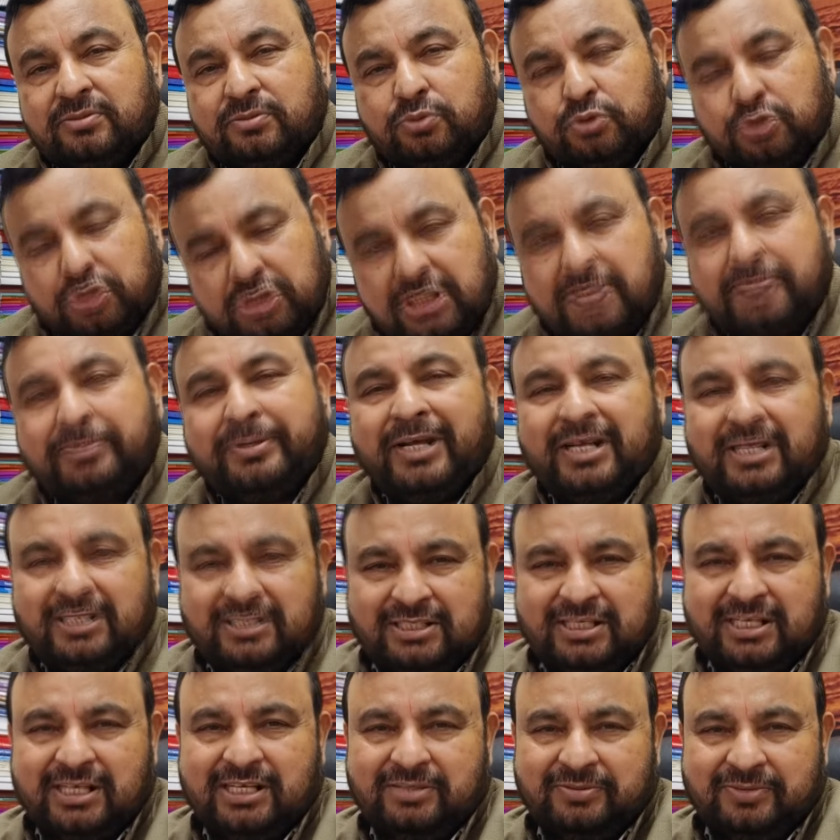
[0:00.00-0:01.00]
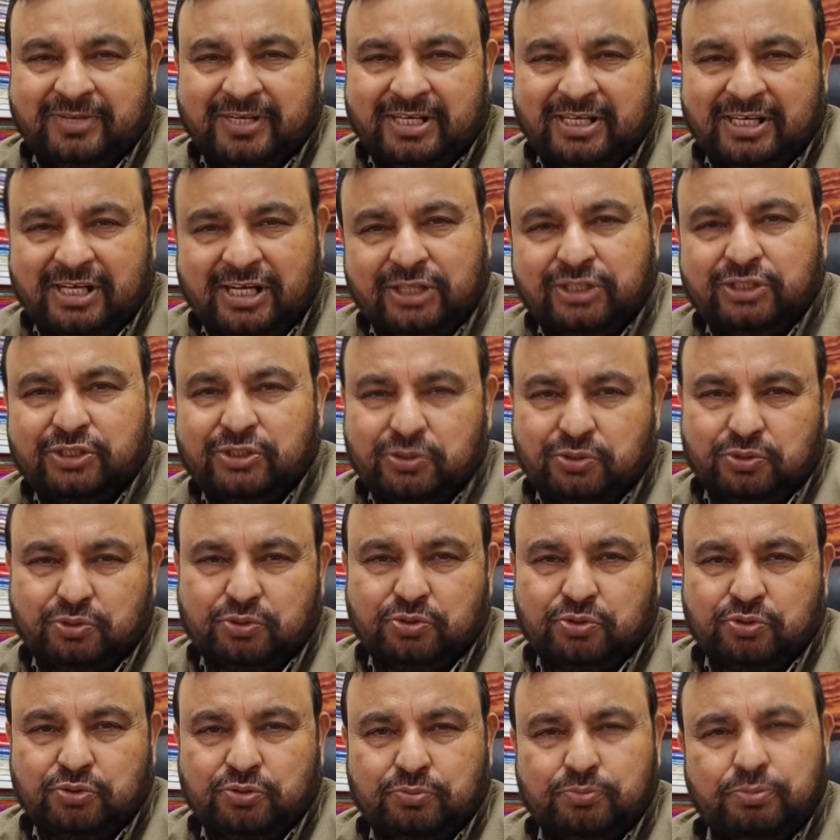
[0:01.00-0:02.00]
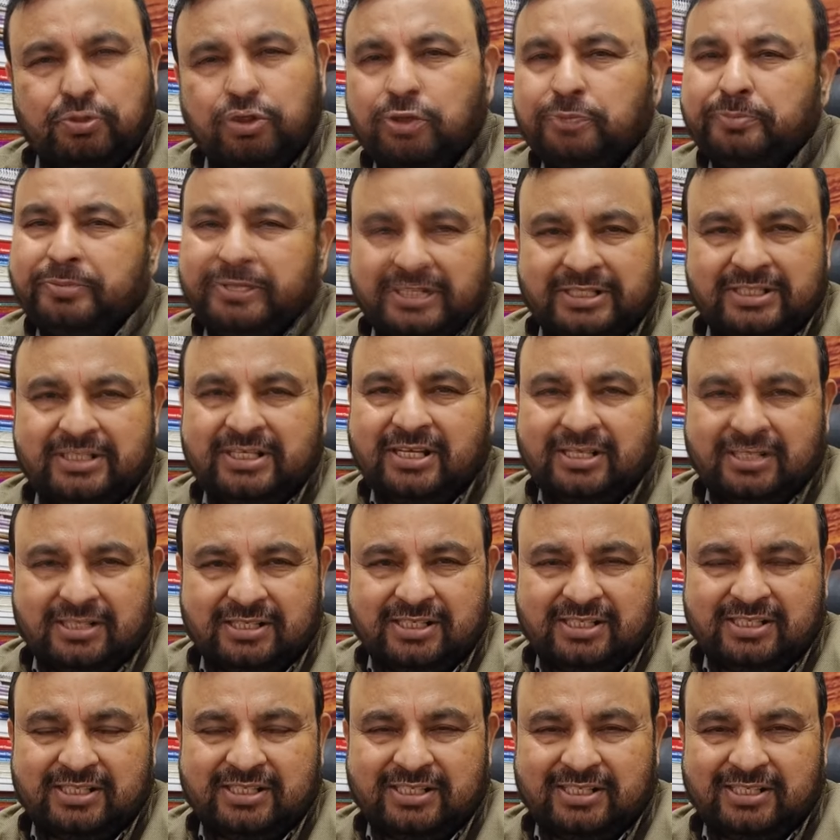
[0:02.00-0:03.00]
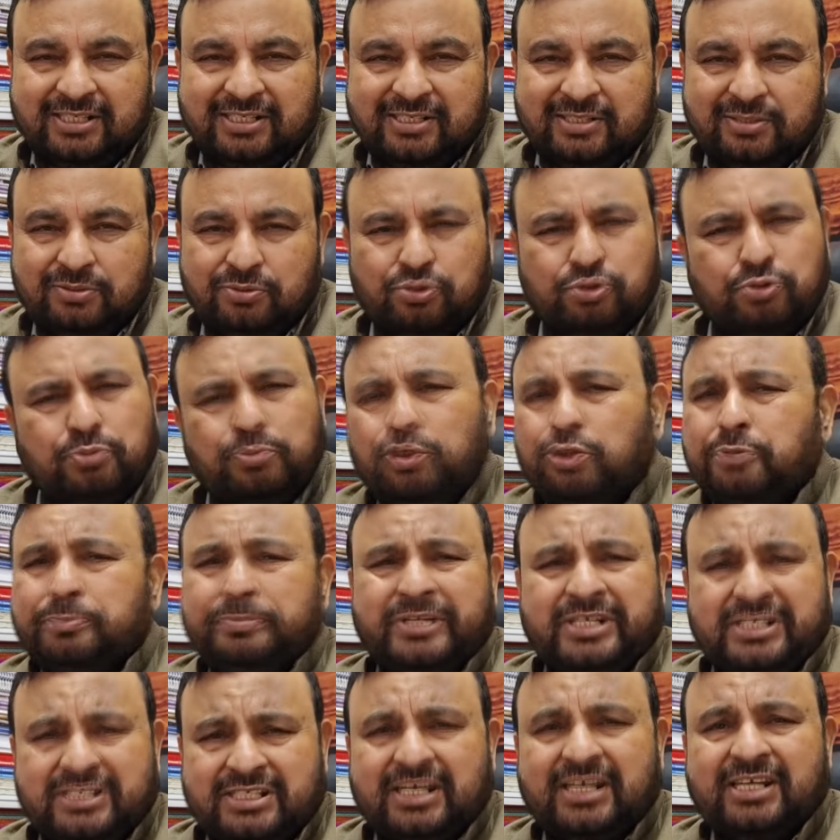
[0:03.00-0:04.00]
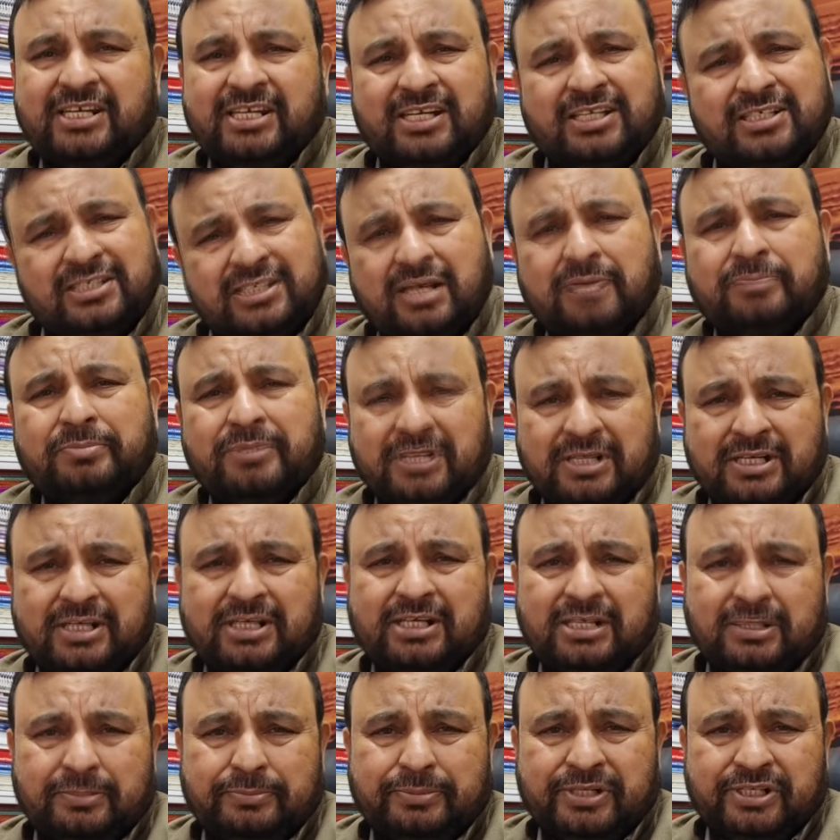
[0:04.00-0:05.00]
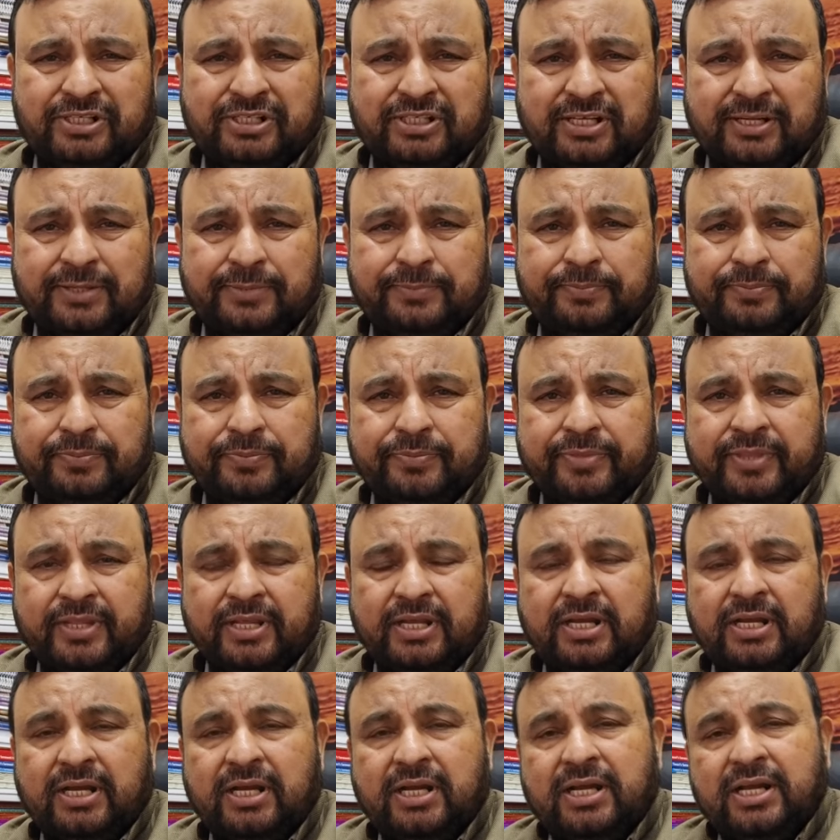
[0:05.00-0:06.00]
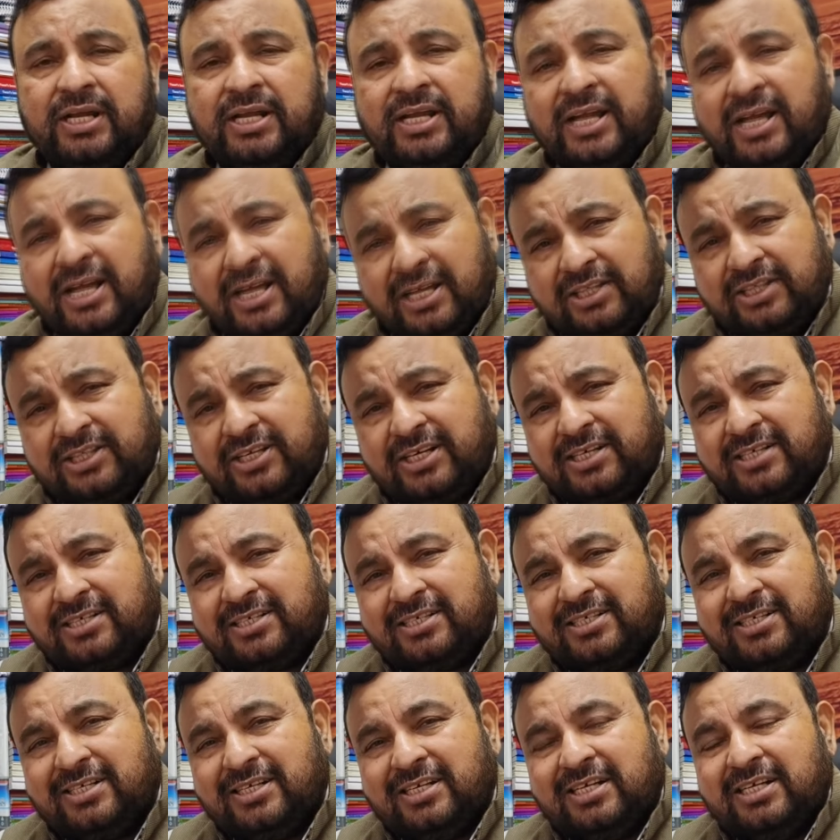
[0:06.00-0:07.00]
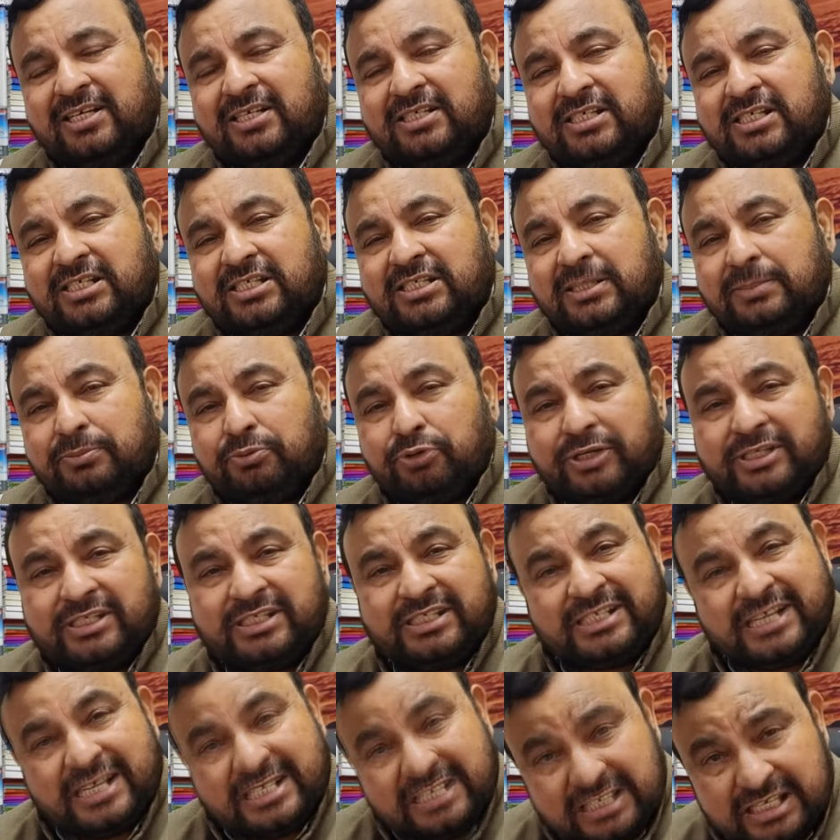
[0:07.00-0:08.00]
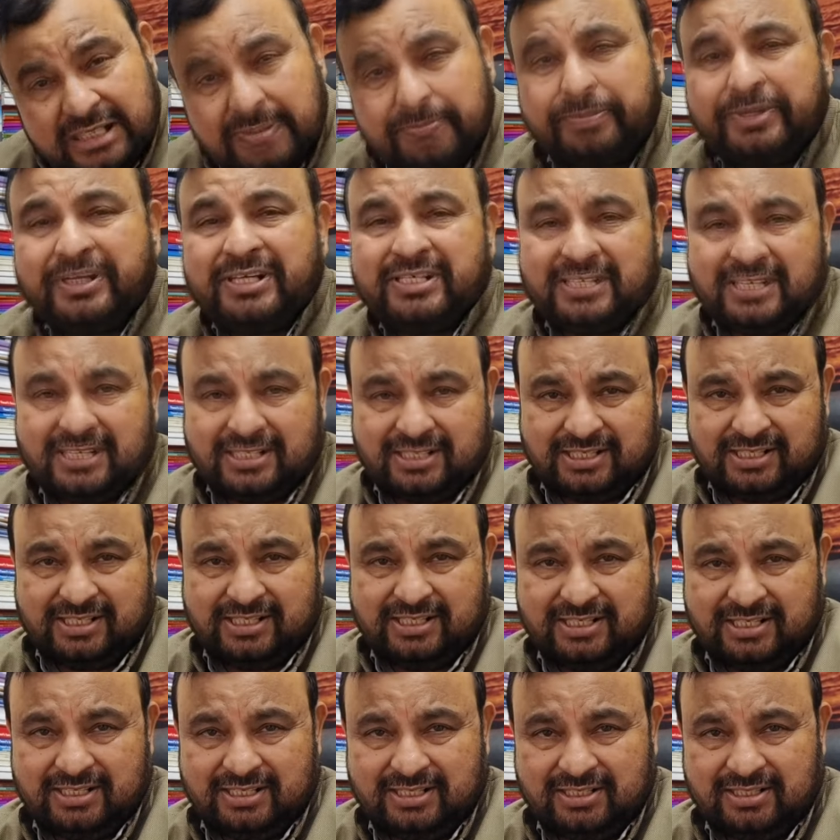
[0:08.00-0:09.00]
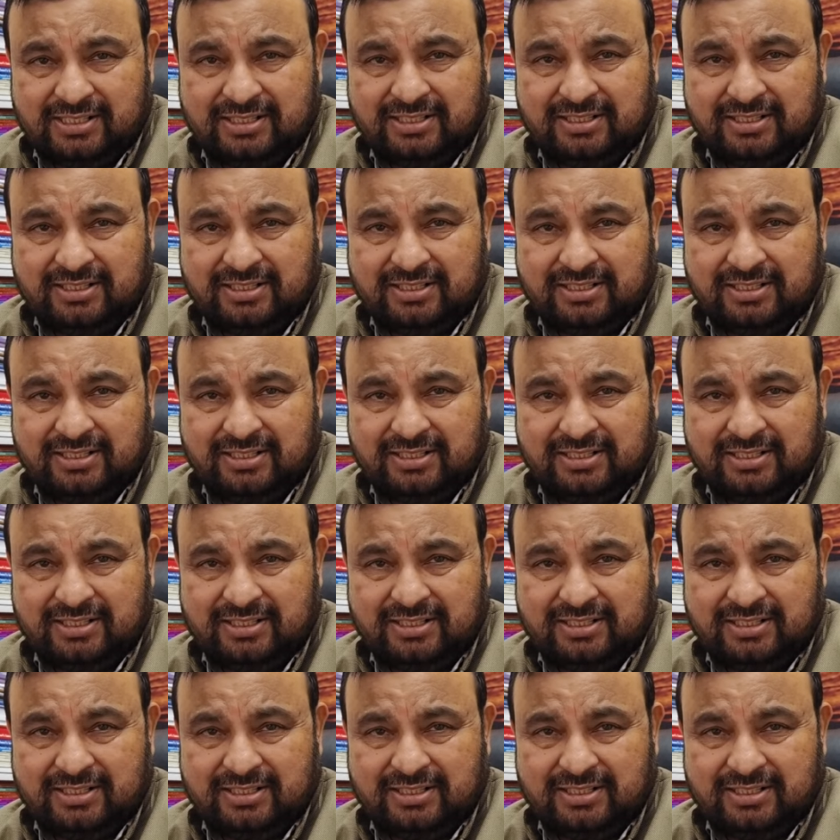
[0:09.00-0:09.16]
उत्तर भारत जाने वाले यात्रियों को बहुत परेशान करते हैं उनको बहुत परेशानी का सामना करना पड़ता है यहाँ तक कि जब वो स्टेशन पर जाते हैं